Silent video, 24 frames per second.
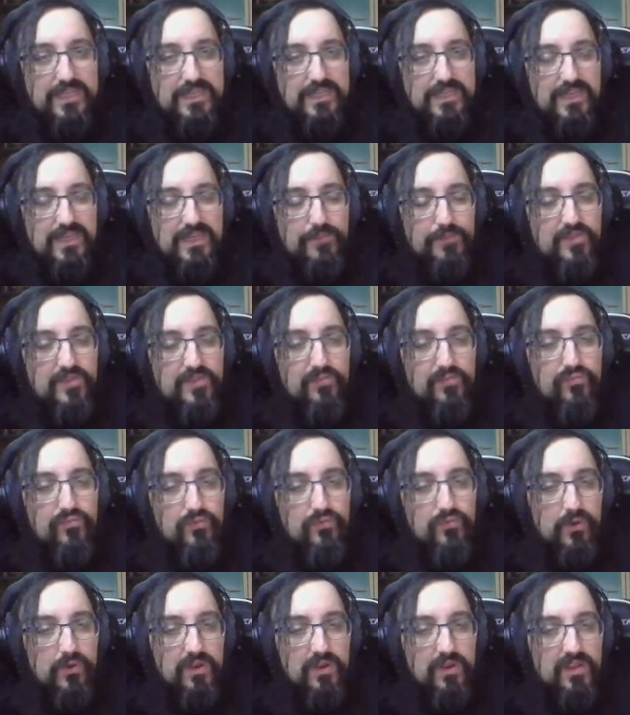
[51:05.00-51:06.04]
La petite
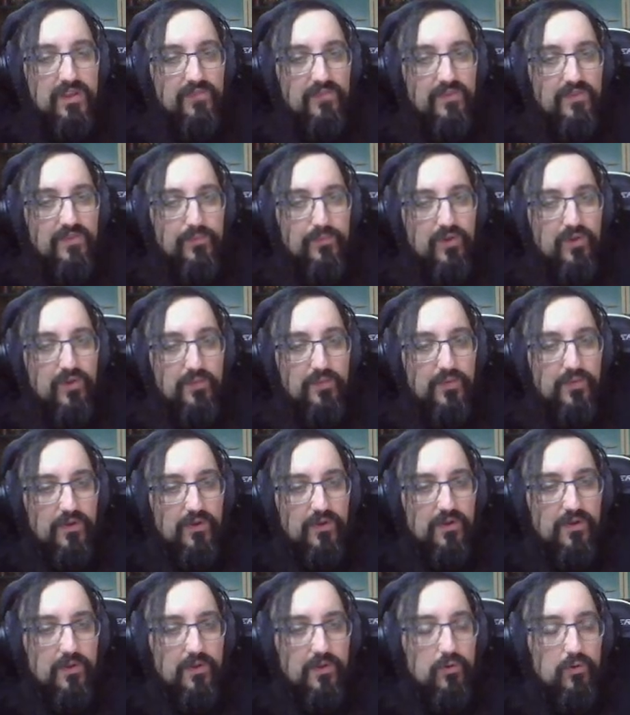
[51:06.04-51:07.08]
bulle qui fait pop,
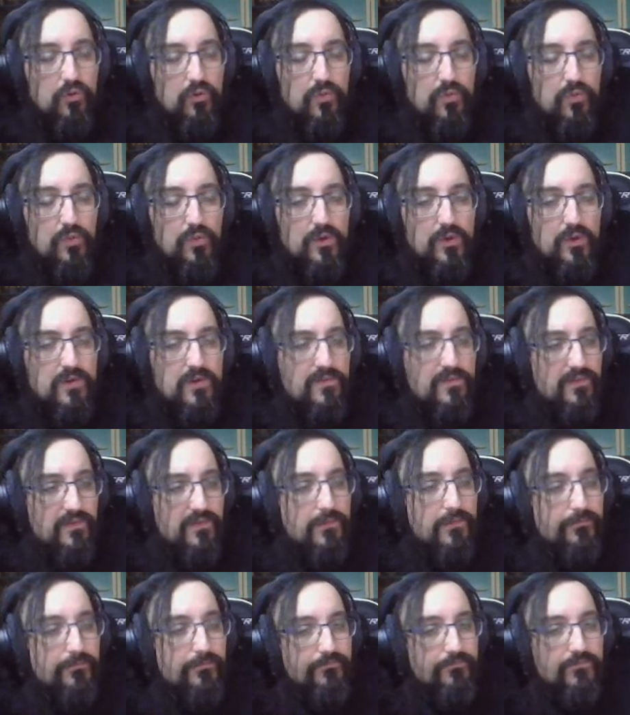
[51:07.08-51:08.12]
le beau bœuf.
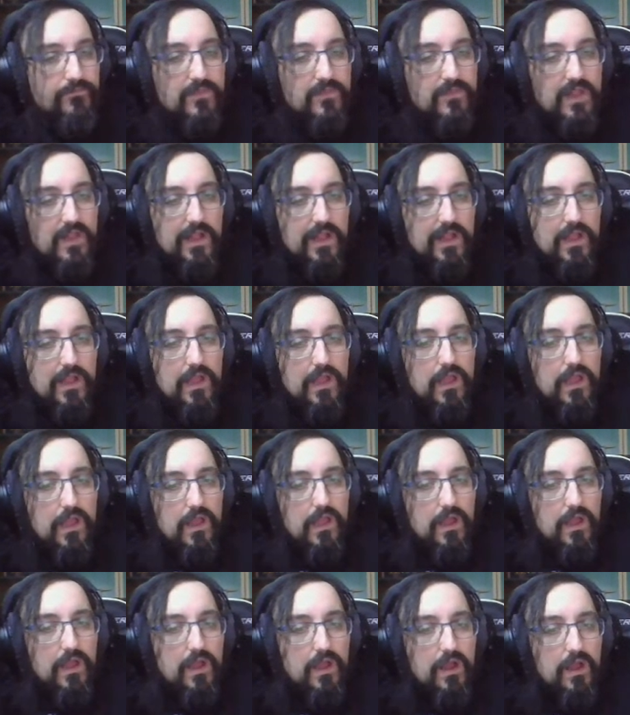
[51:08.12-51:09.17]

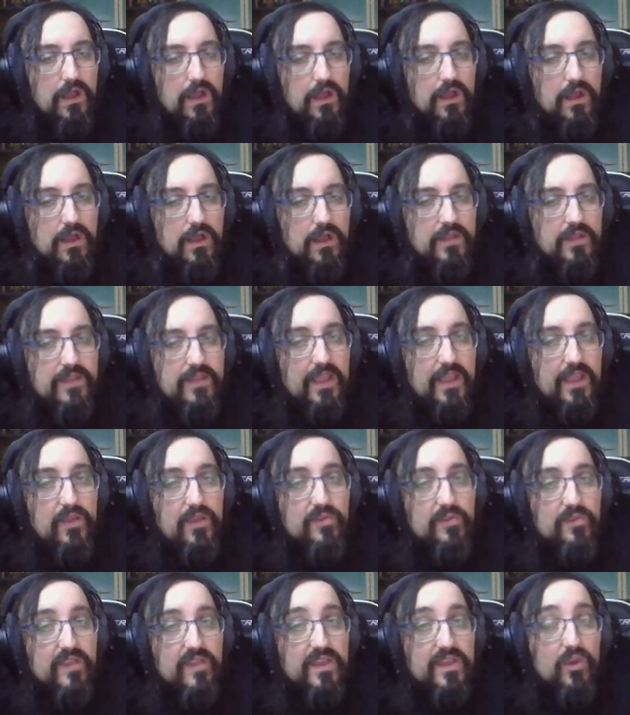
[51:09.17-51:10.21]

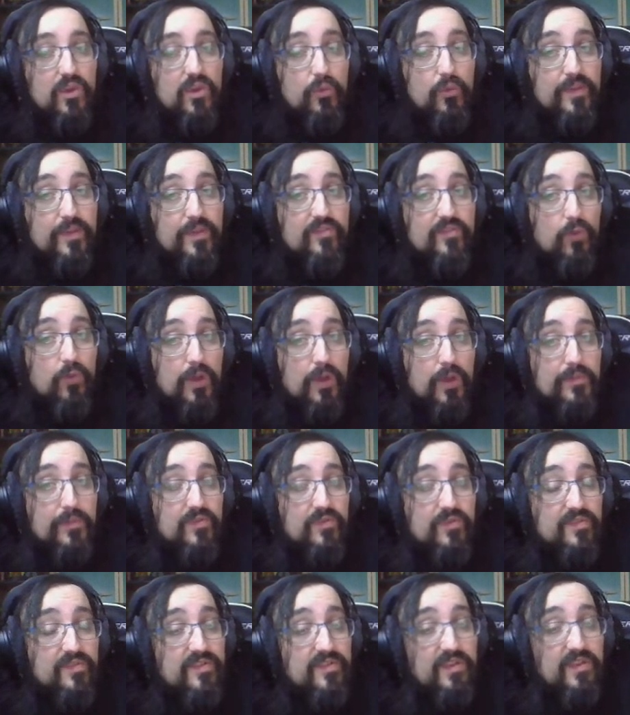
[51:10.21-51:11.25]
Tarigosa qui repasse 3 parce que
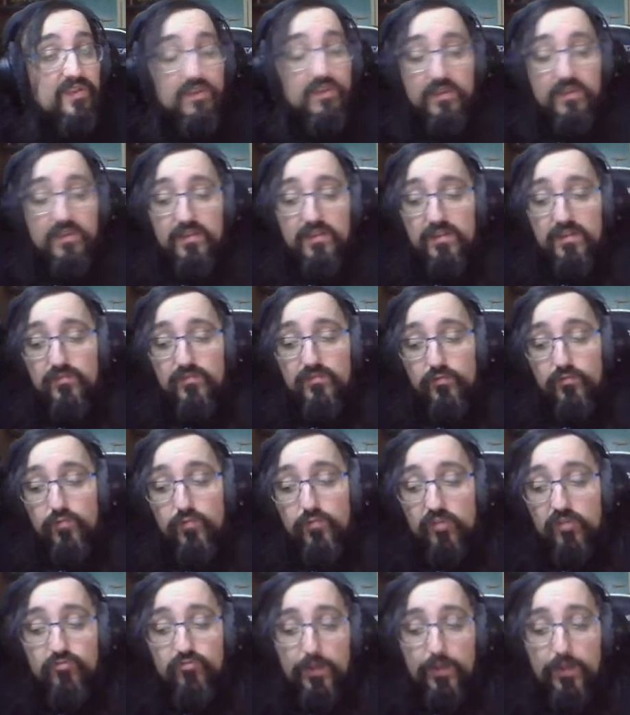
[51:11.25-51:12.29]
c'était devenu
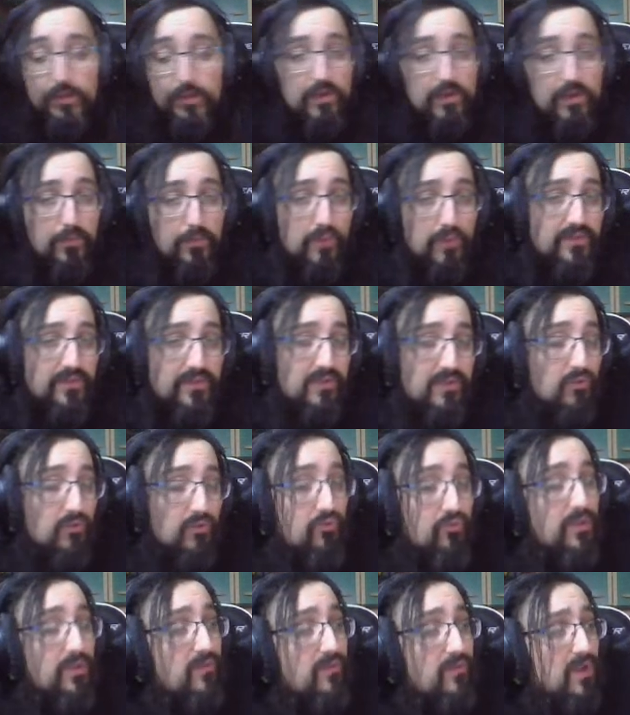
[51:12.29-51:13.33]
injouable en fait de
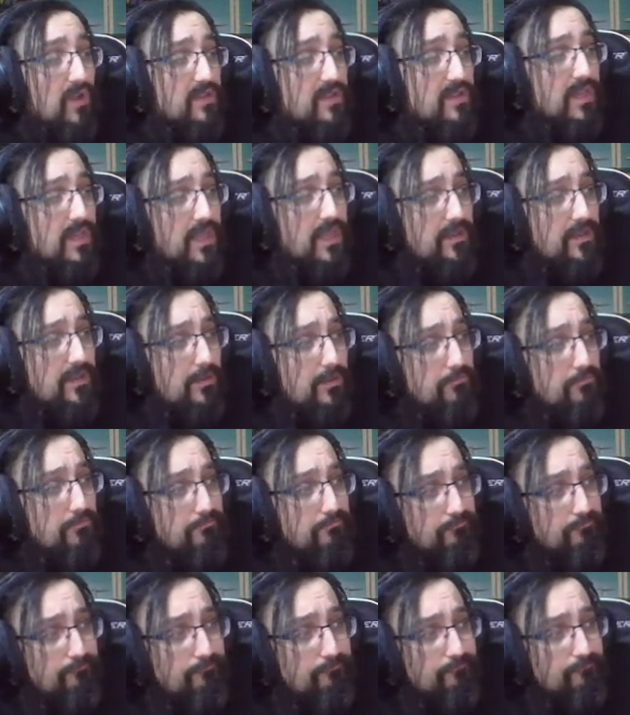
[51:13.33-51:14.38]
tout avoir T4.
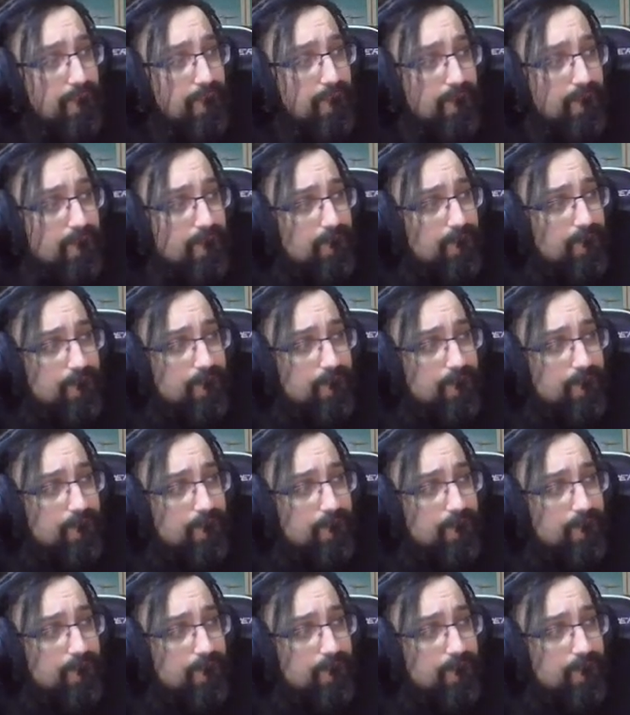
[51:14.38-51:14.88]
Ouais.